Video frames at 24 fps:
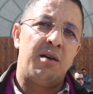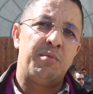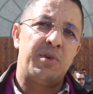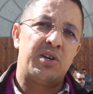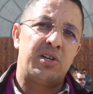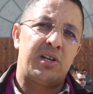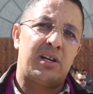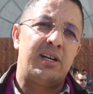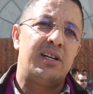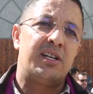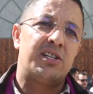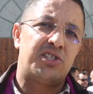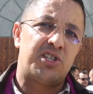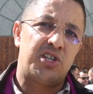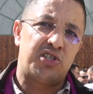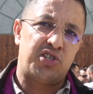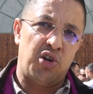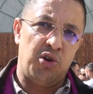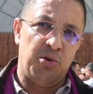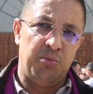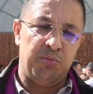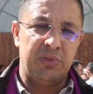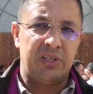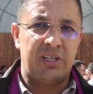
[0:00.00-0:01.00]
ما لقيناش
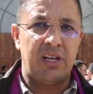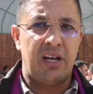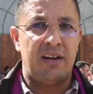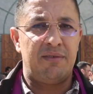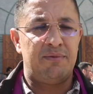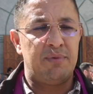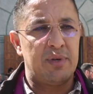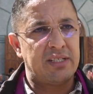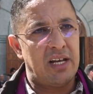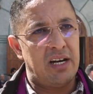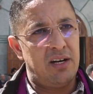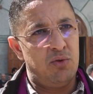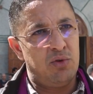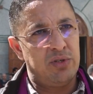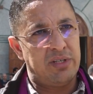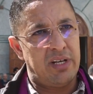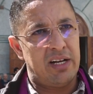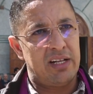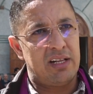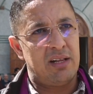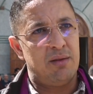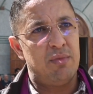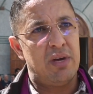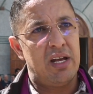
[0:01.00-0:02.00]
تجاوب من طرف مصالح
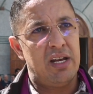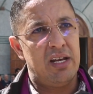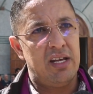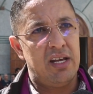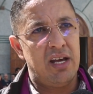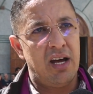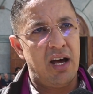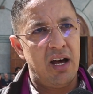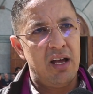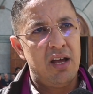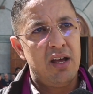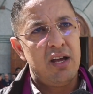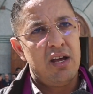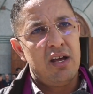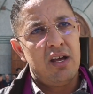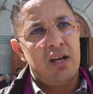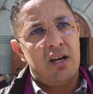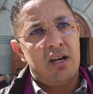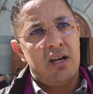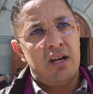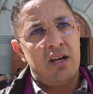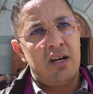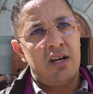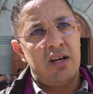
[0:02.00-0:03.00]
وزاره الماليه
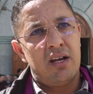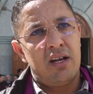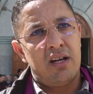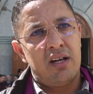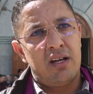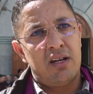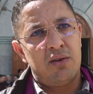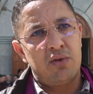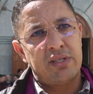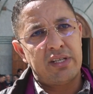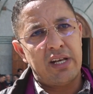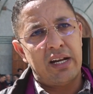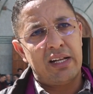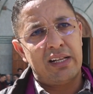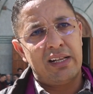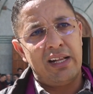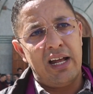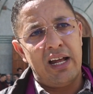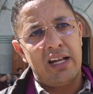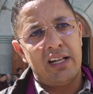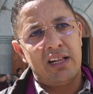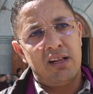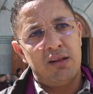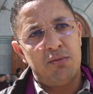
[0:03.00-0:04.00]
آه، وزاره
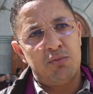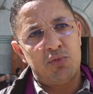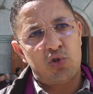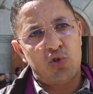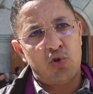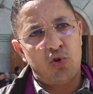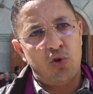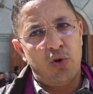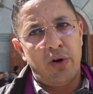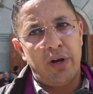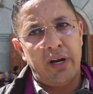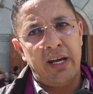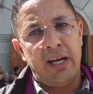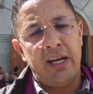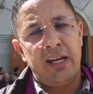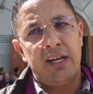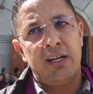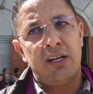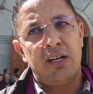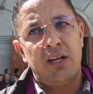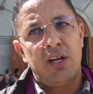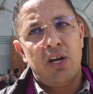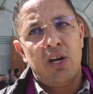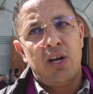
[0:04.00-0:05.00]
العدل
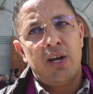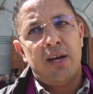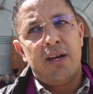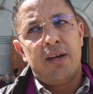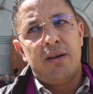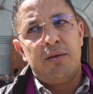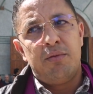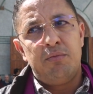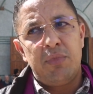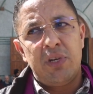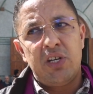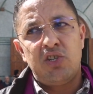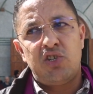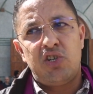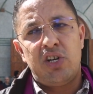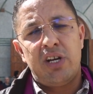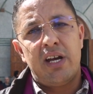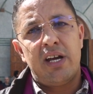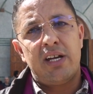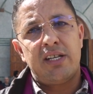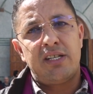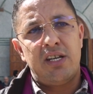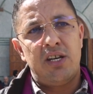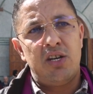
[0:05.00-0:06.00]
مشكورين من
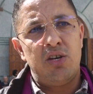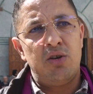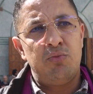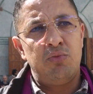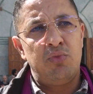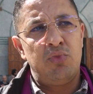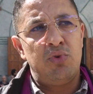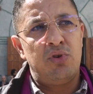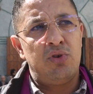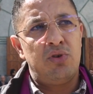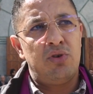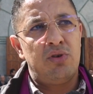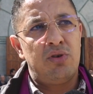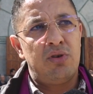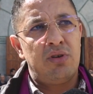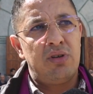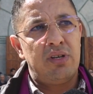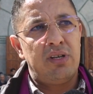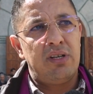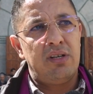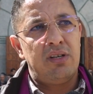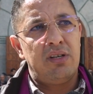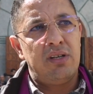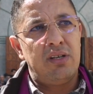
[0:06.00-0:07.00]
جهتهم
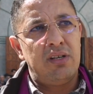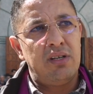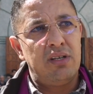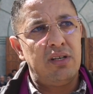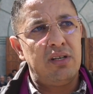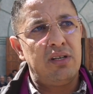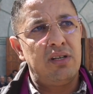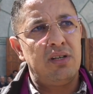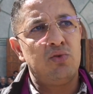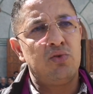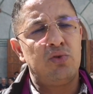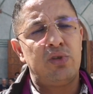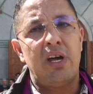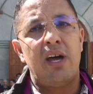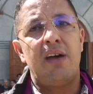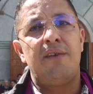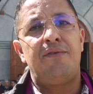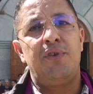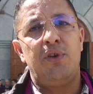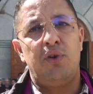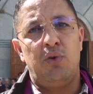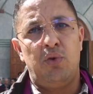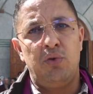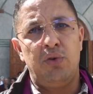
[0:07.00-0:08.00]

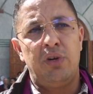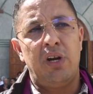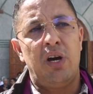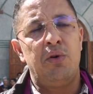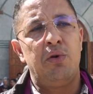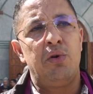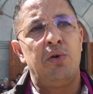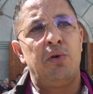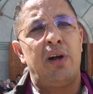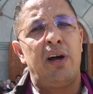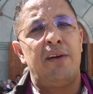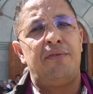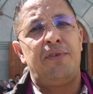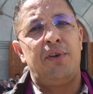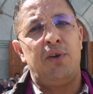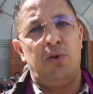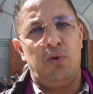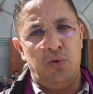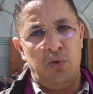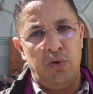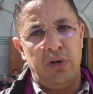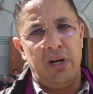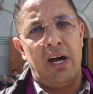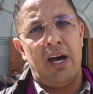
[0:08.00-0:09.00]
يدافعون
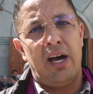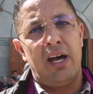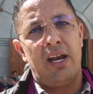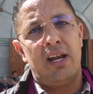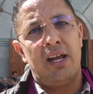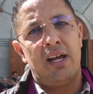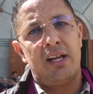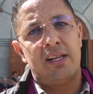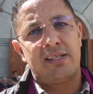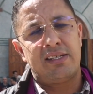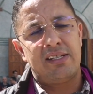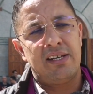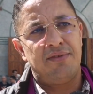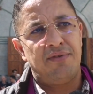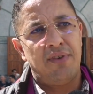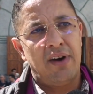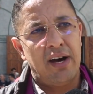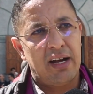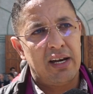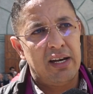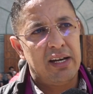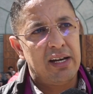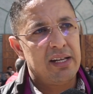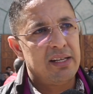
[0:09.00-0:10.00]
ويرافعون على
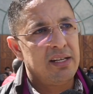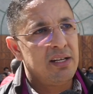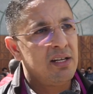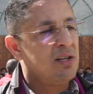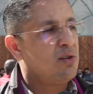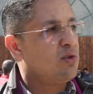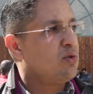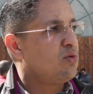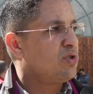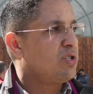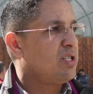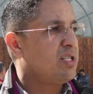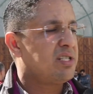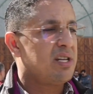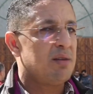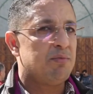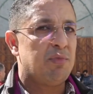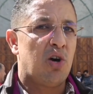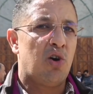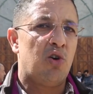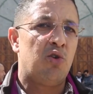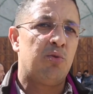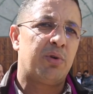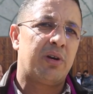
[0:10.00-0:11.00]
الاتفاق الذي انجز
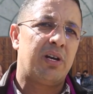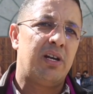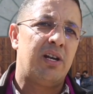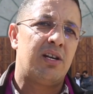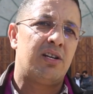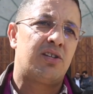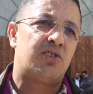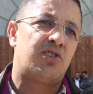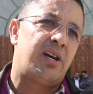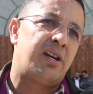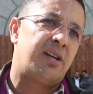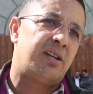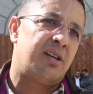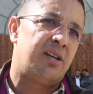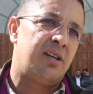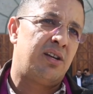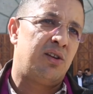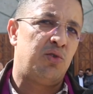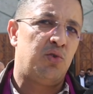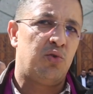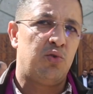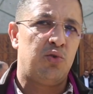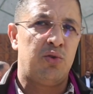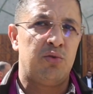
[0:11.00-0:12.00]
معهم خلال شهر
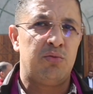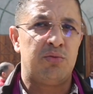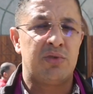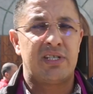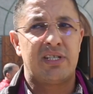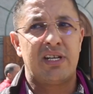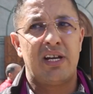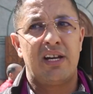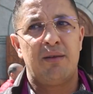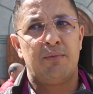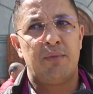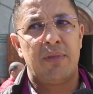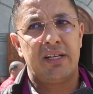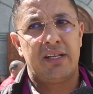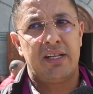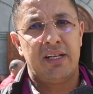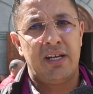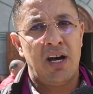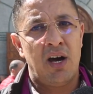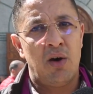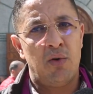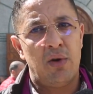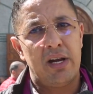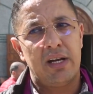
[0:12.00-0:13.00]
يونيو من السنه
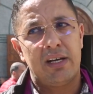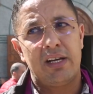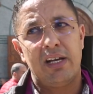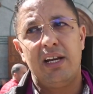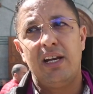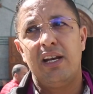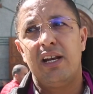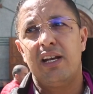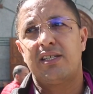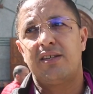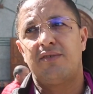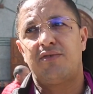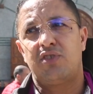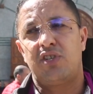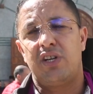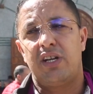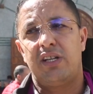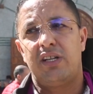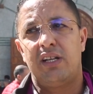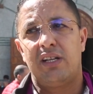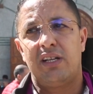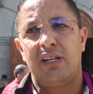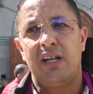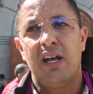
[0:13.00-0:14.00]
الماضيه ولكن للاسف
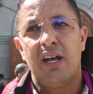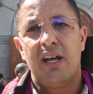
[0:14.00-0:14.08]
الشديد